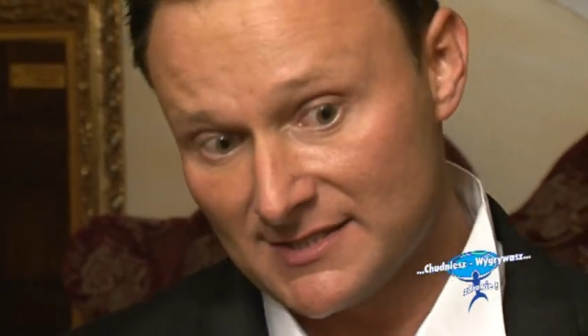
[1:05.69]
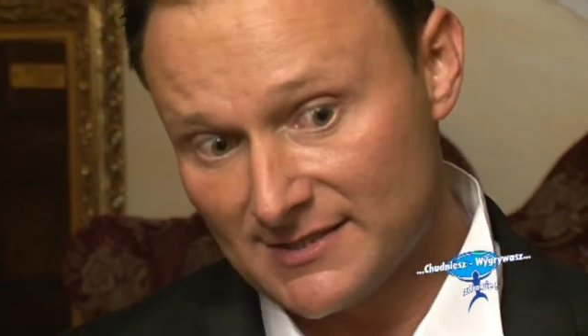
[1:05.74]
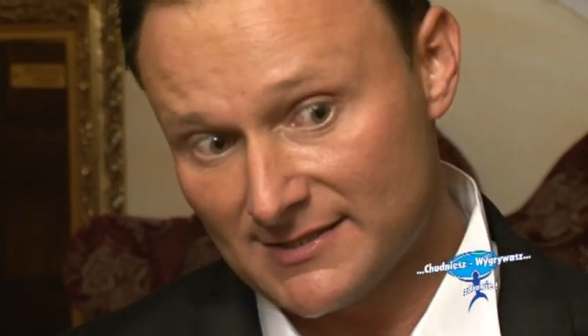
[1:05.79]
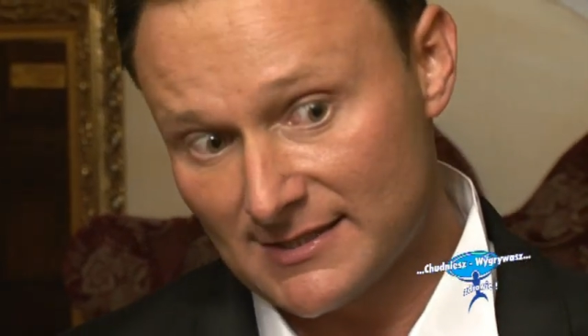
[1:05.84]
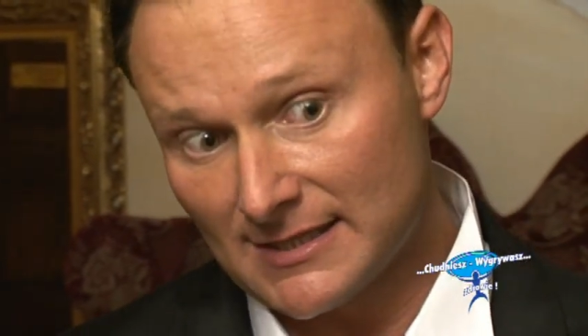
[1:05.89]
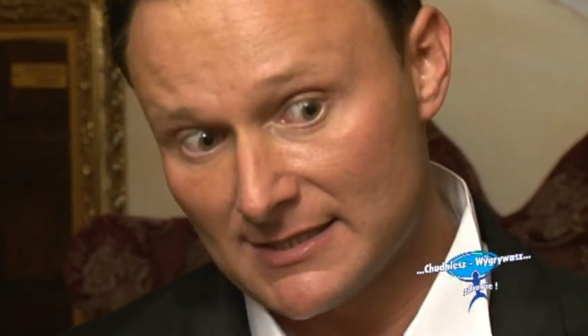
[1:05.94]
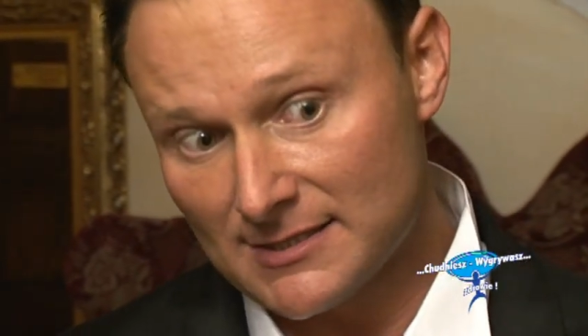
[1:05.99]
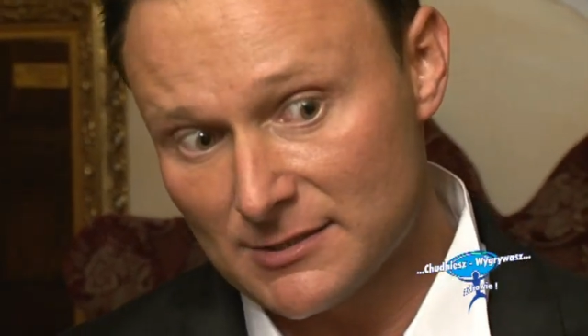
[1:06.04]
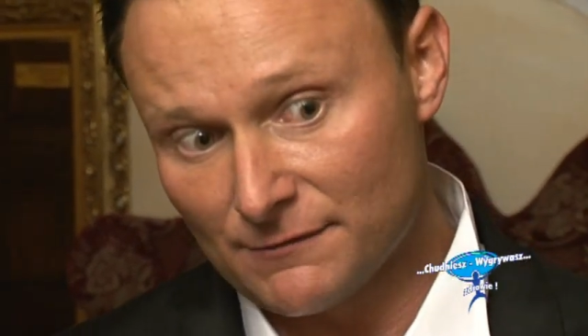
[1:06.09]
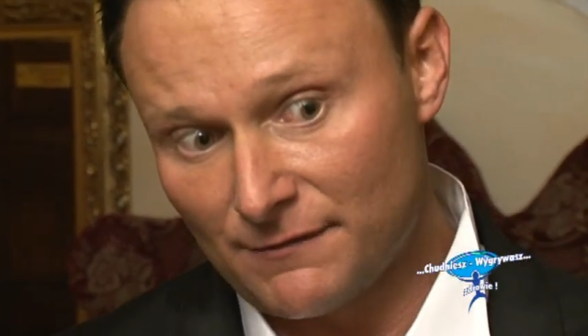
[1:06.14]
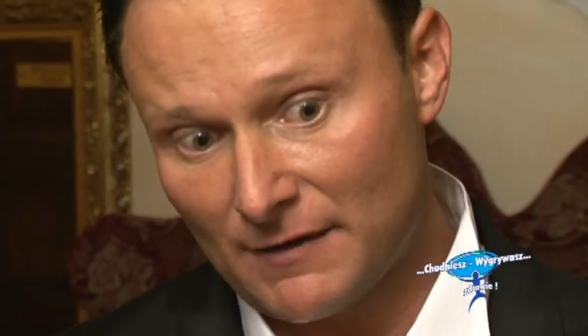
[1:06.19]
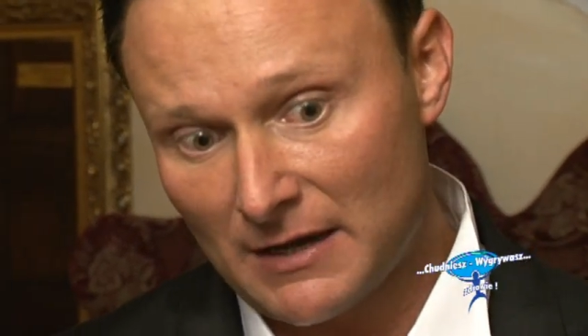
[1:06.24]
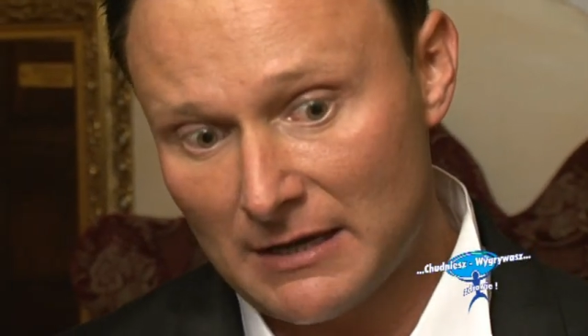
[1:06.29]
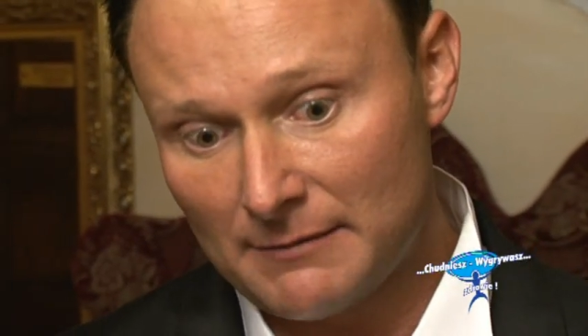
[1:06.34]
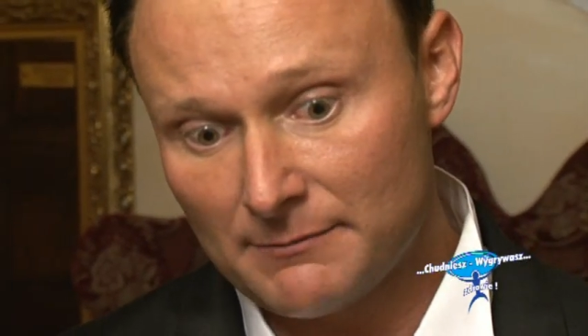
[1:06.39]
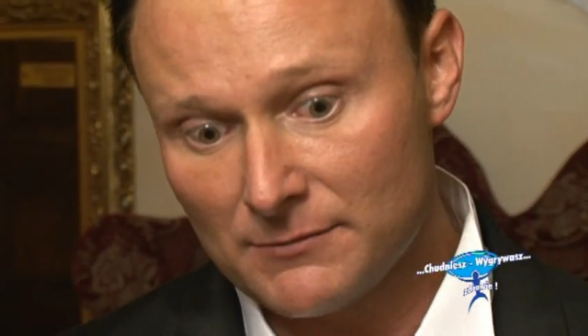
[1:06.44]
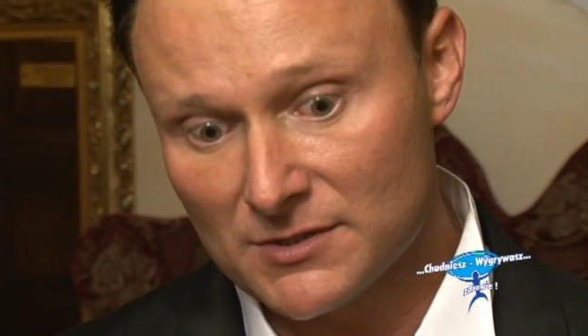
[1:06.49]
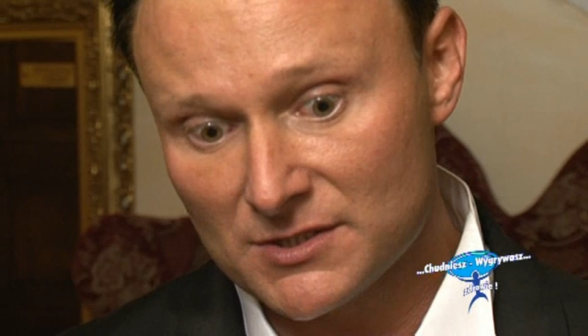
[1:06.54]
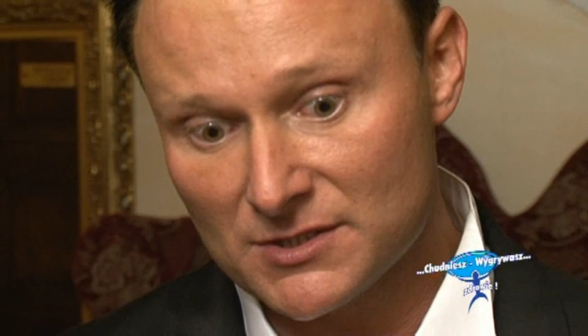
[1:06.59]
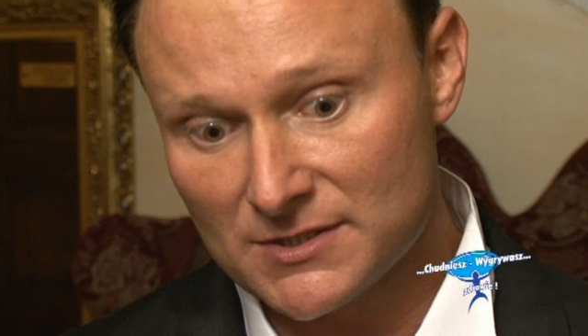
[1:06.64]

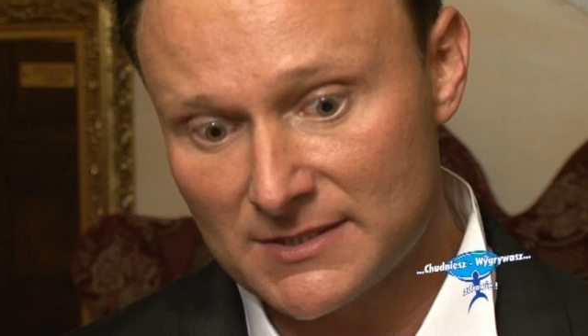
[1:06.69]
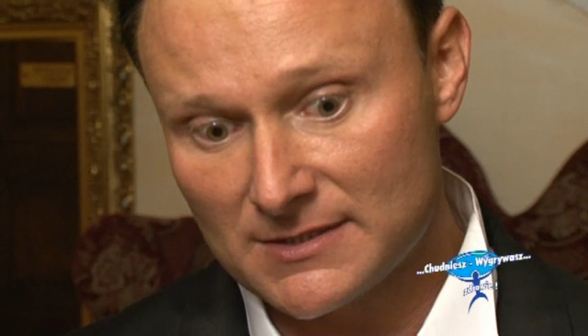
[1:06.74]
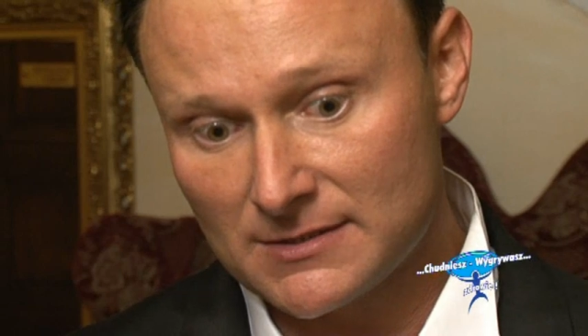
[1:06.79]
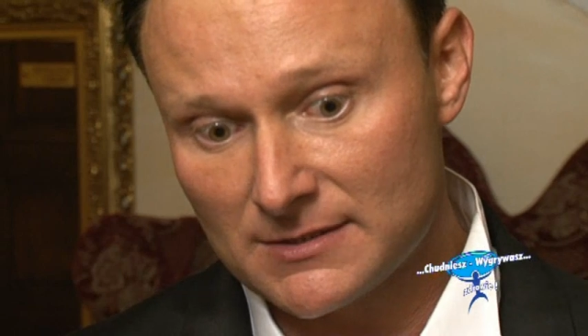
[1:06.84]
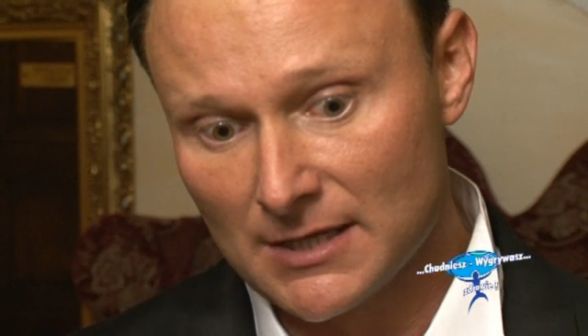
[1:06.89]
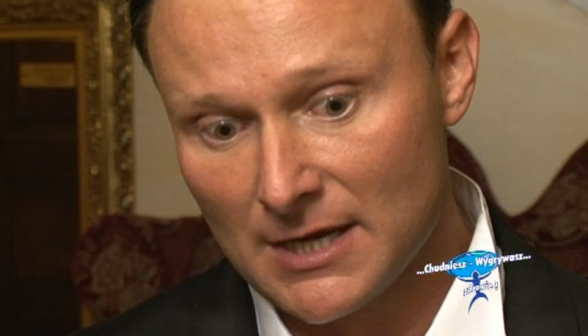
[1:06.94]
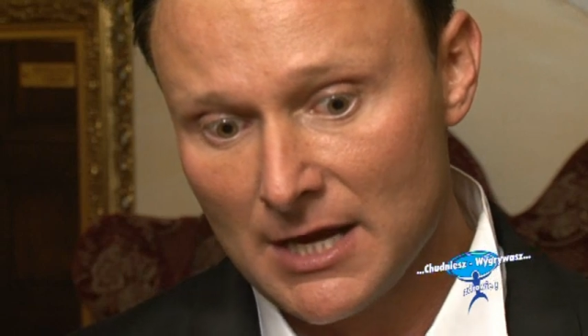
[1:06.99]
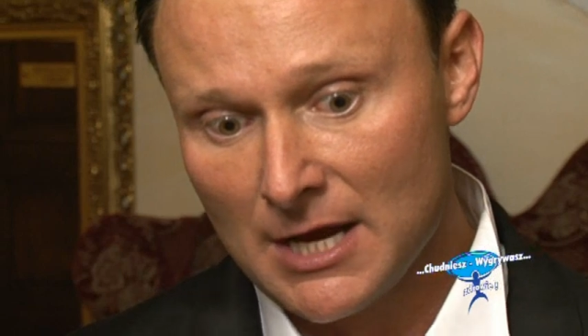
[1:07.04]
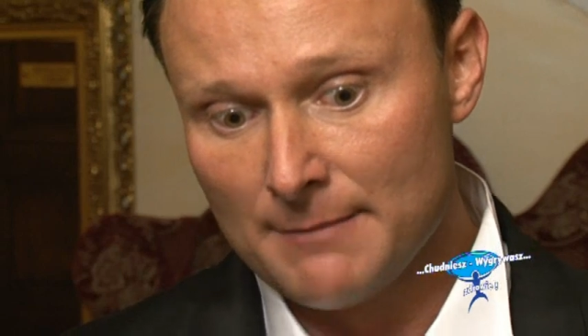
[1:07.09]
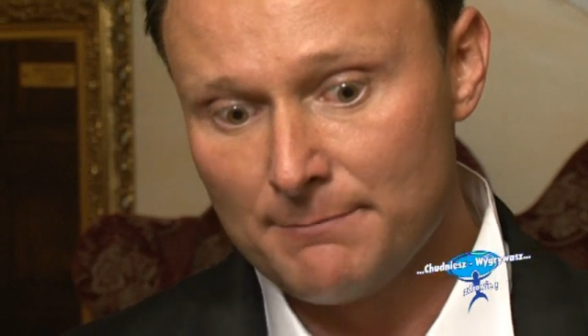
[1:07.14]
zrealizowałem z